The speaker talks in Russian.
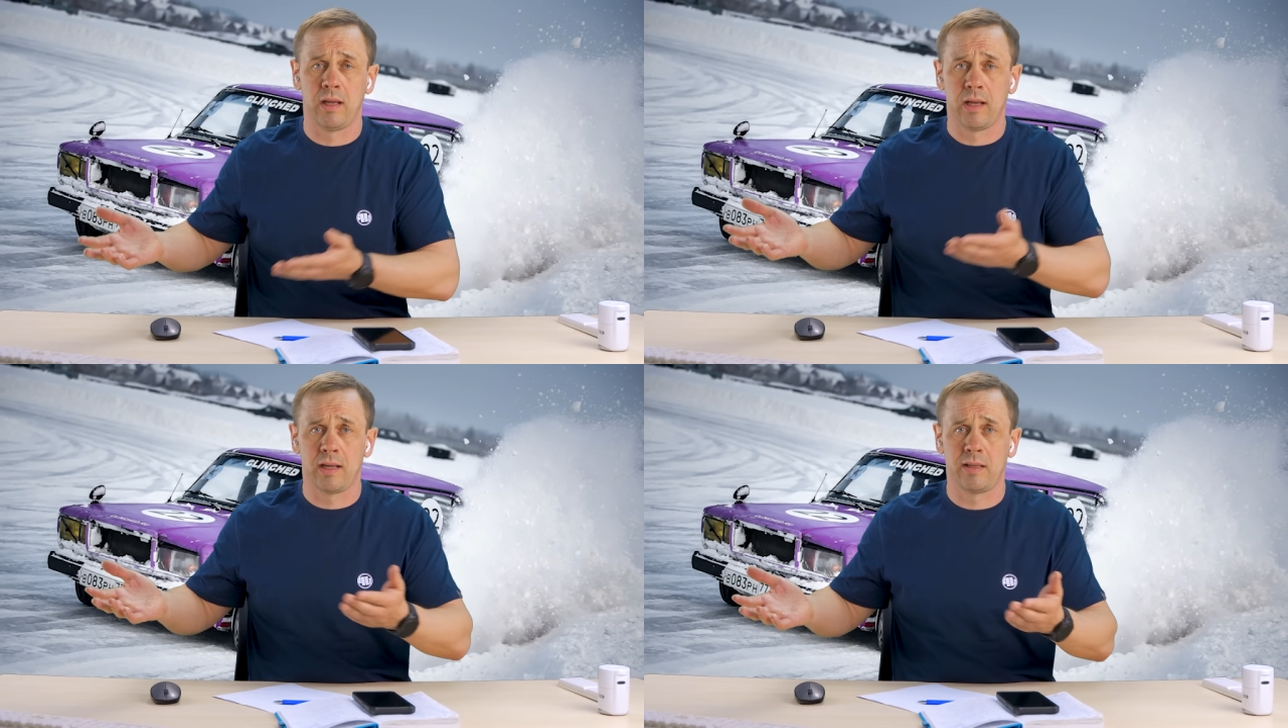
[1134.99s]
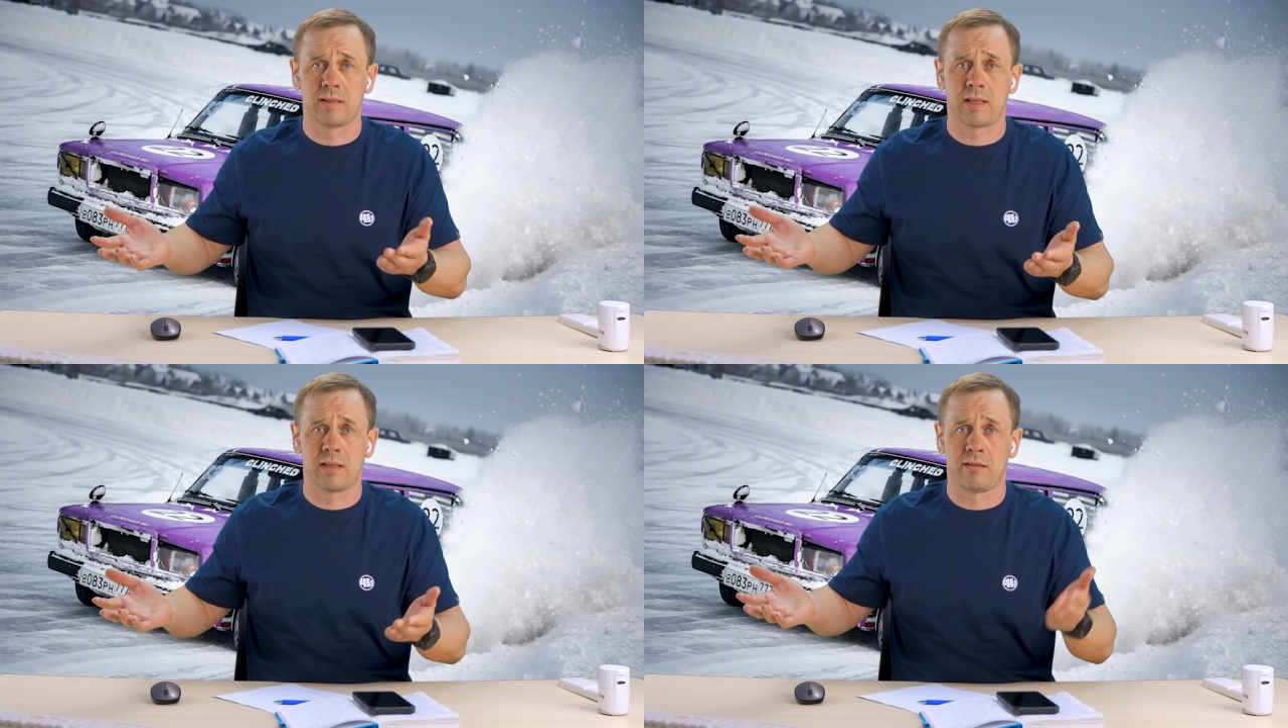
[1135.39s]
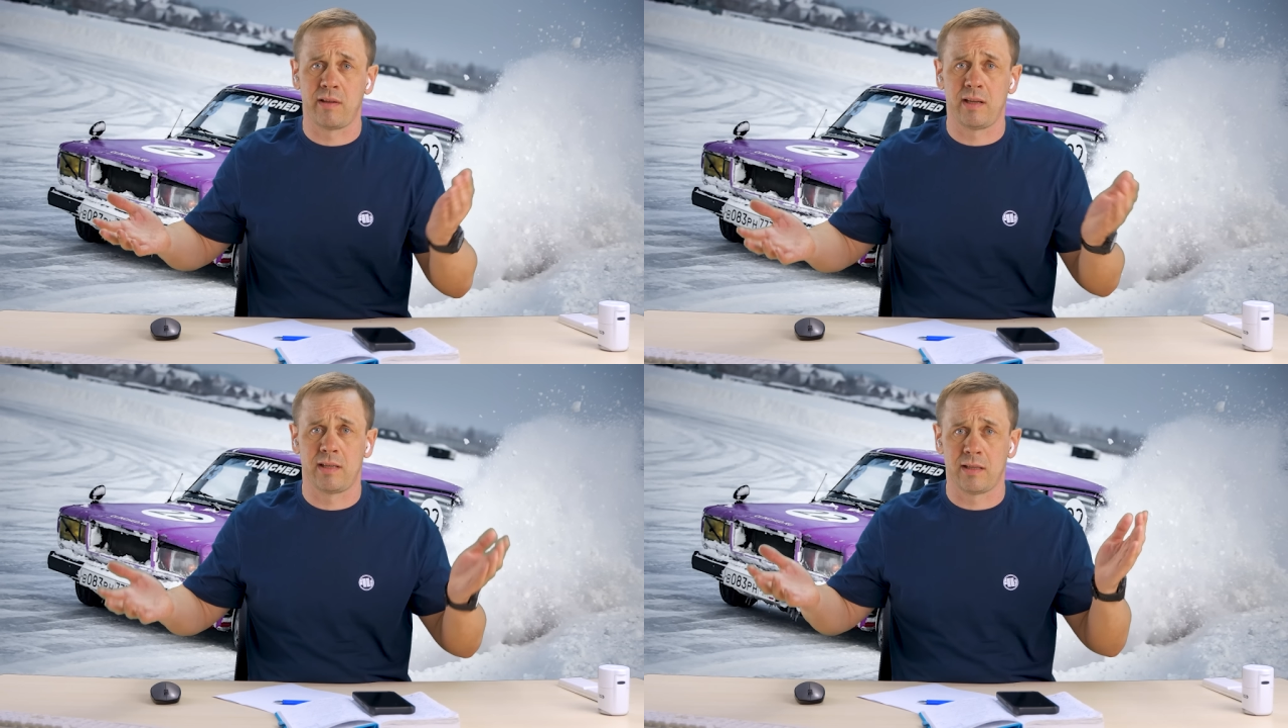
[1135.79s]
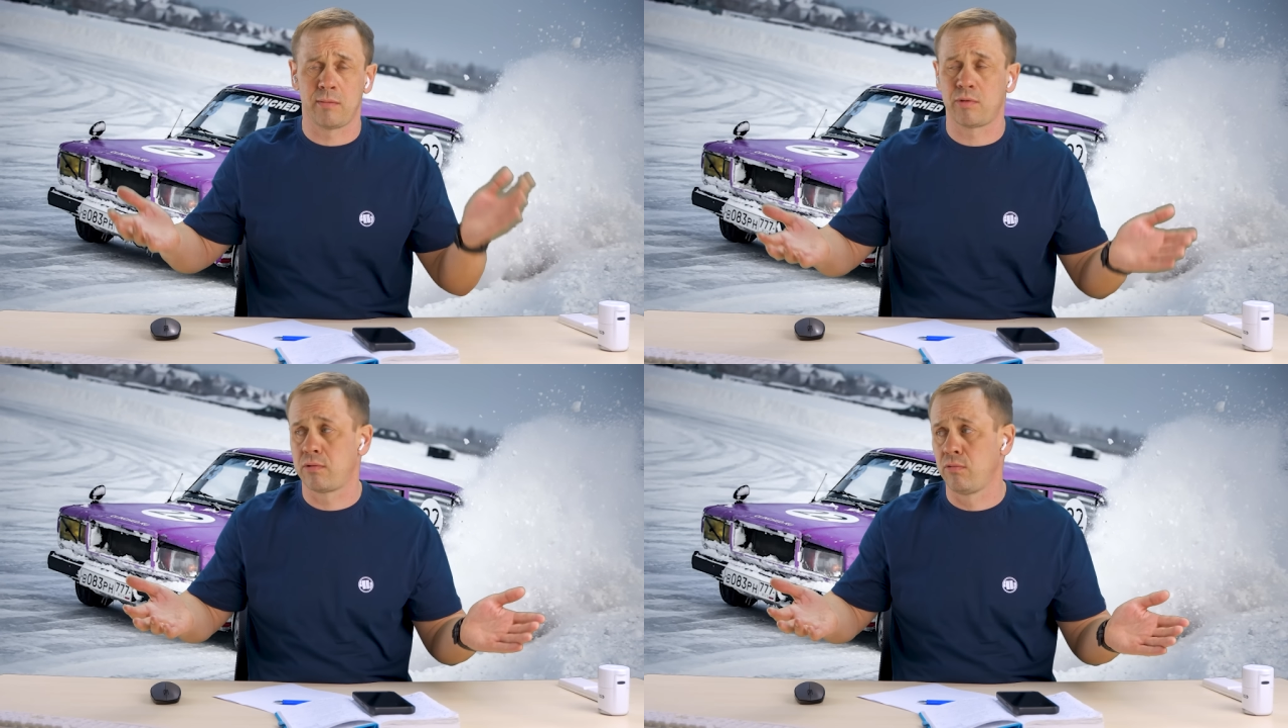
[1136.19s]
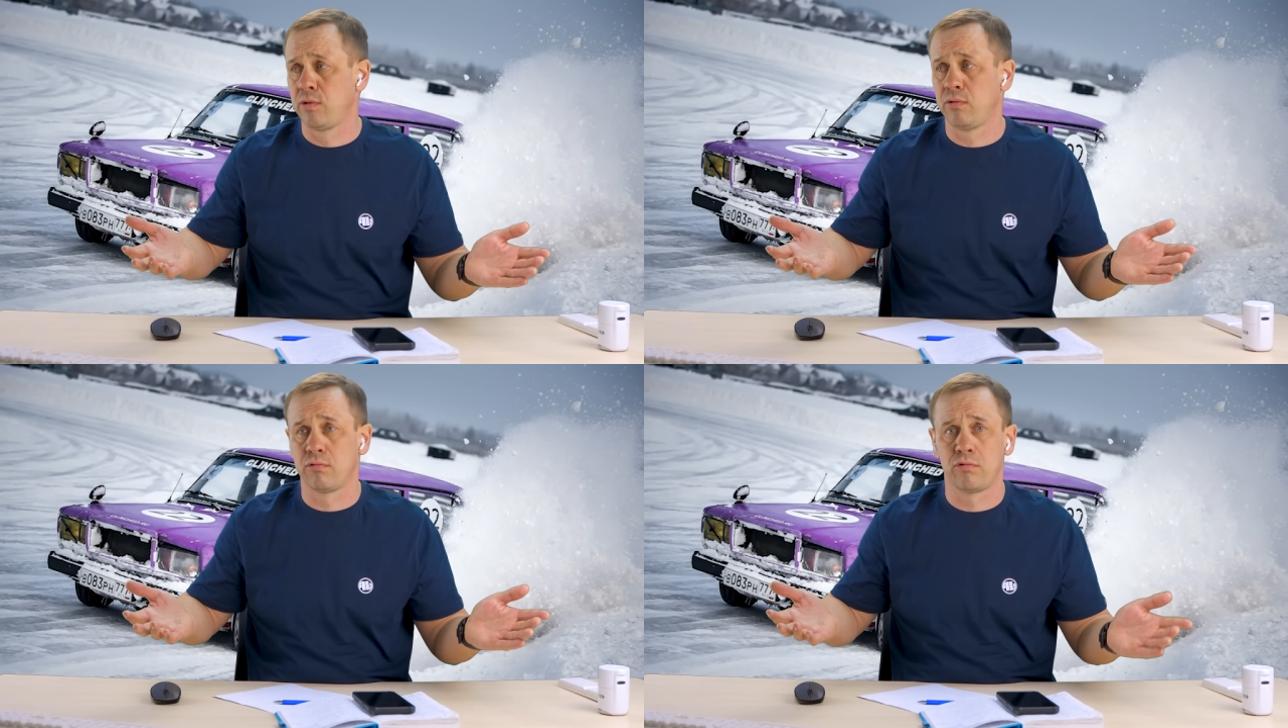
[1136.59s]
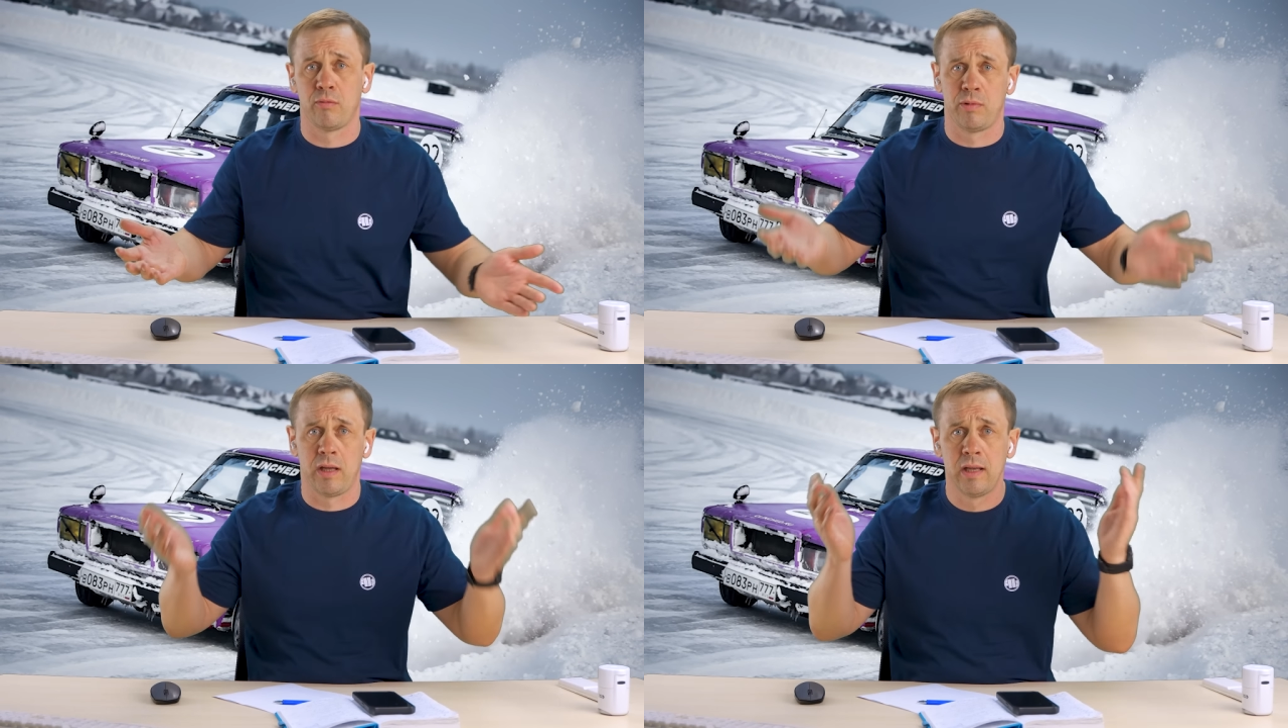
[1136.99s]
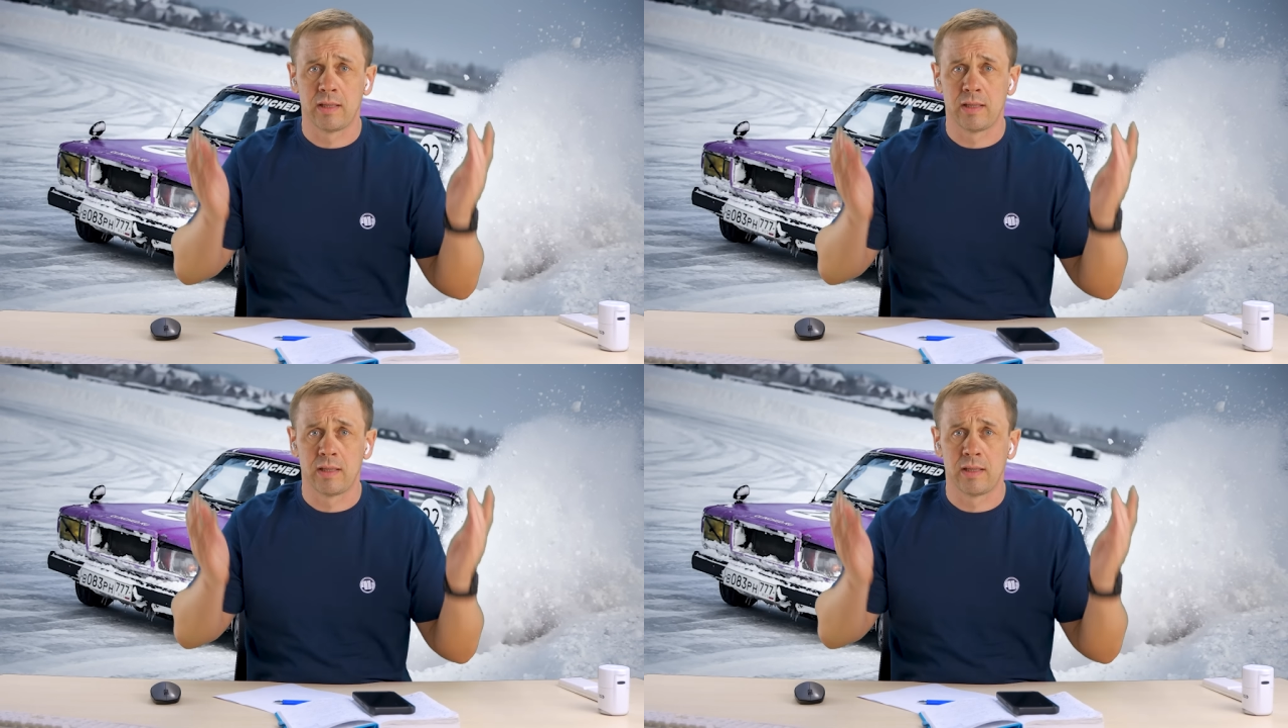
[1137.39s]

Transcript: хотел сказать в кресле, там стул неудобный,